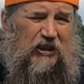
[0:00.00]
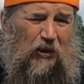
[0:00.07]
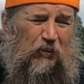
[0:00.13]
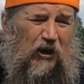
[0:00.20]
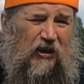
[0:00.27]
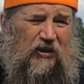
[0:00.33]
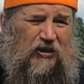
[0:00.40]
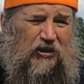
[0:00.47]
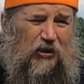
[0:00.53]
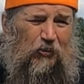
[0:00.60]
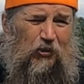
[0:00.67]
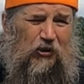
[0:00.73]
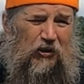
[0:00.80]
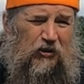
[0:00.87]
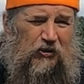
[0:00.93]
и забрали с
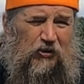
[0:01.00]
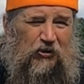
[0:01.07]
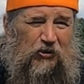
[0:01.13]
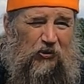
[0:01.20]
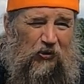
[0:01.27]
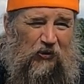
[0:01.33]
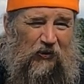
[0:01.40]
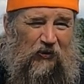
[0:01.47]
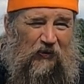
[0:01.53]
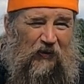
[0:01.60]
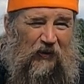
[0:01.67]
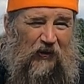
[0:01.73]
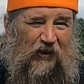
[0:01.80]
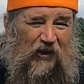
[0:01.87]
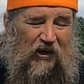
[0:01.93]
собой эту икону.
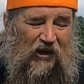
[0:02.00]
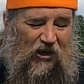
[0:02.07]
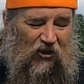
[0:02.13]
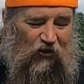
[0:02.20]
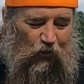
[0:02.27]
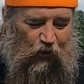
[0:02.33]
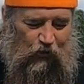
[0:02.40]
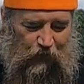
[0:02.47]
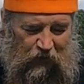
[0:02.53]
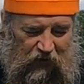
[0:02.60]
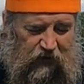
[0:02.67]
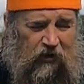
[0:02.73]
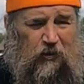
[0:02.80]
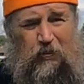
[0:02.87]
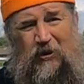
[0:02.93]
Но
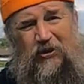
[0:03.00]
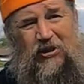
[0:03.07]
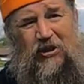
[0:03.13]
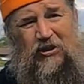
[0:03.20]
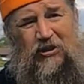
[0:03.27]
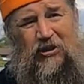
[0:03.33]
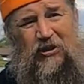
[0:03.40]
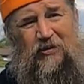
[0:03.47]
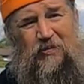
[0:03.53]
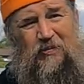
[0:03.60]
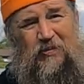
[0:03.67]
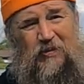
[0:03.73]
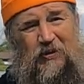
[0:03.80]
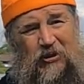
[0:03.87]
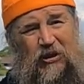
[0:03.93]
Дмитрий Пожарский
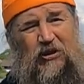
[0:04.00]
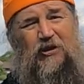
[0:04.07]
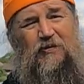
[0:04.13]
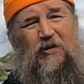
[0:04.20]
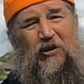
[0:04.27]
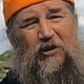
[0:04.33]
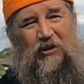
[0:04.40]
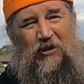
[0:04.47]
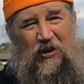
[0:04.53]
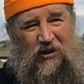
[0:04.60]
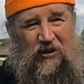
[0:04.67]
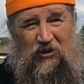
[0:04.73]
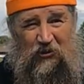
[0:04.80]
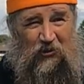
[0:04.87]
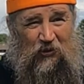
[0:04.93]
со
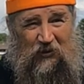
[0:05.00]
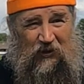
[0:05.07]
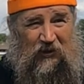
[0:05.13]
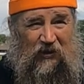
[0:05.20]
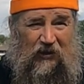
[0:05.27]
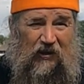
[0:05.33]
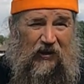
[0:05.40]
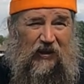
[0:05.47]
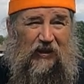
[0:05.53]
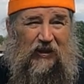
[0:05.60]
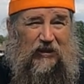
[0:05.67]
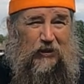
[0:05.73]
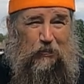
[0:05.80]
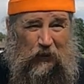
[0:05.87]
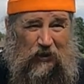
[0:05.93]
своей иконой,
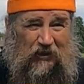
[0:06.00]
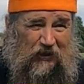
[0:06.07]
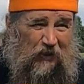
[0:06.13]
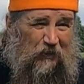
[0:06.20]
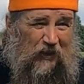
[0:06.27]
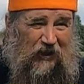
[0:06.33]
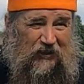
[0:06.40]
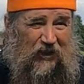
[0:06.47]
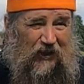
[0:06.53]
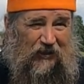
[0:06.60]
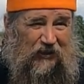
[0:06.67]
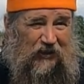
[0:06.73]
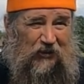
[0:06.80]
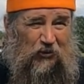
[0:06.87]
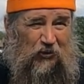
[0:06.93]
списком
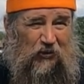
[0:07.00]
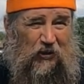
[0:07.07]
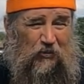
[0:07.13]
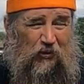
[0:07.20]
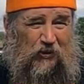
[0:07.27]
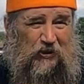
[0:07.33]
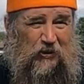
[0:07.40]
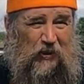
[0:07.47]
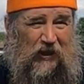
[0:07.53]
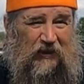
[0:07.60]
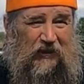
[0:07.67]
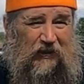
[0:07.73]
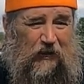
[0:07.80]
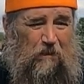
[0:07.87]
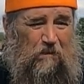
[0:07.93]
Казанской иконы Божьей
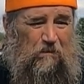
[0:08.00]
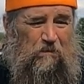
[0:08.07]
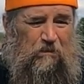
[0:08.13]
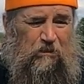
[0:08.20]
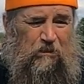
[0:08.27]
Матери,